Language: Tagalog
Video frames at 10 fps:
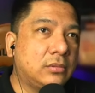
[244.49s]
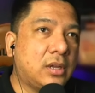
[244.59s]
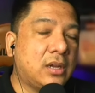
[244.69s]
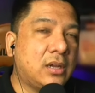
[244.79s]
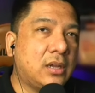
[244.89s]

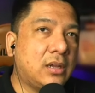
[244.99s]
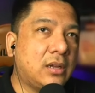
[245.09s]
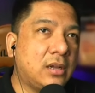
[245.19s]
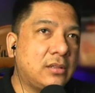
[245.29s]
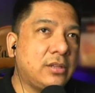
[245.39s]
Ang uh,
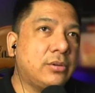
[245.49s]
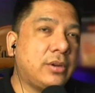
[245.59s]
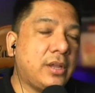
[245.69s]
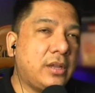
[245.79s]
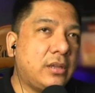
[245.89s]
ang
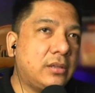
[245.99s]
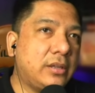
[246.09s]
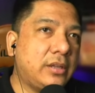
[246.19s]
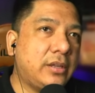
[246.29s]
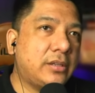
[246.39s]
theory
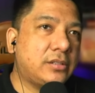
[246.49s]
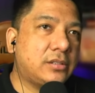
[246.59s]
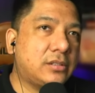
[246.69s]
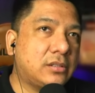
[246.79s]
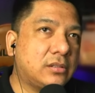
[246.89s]

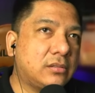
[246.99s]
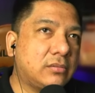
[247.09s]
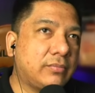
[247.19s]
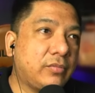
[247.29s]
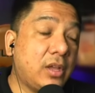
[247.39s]
is
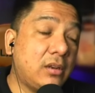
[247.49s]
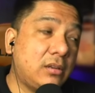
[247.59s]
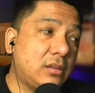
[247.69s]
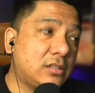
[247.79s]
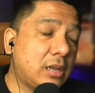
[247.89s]
Well,
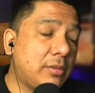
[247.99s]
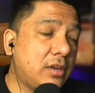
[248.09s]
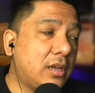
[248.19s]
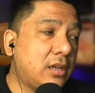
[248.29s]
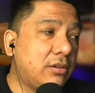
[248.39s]
sabi
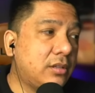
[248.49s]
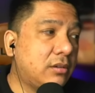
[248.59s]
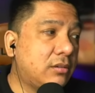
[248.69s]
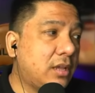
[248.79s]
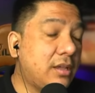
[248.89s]
nila, ano daw,
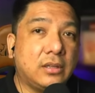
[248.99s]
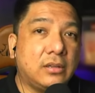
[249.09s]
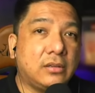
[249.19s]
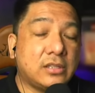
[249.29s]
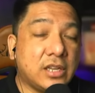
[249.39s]
dahil
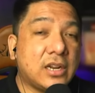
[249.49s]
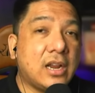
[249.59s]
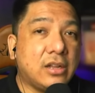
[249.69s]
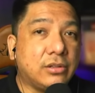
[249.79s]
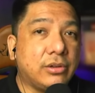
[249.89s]
nasira
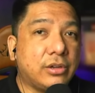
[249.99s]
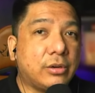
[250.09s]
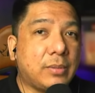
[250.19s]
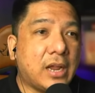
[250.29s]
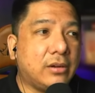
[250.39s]
lang daw yung
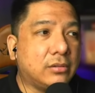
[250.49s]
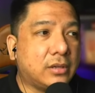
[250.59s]
eroplano.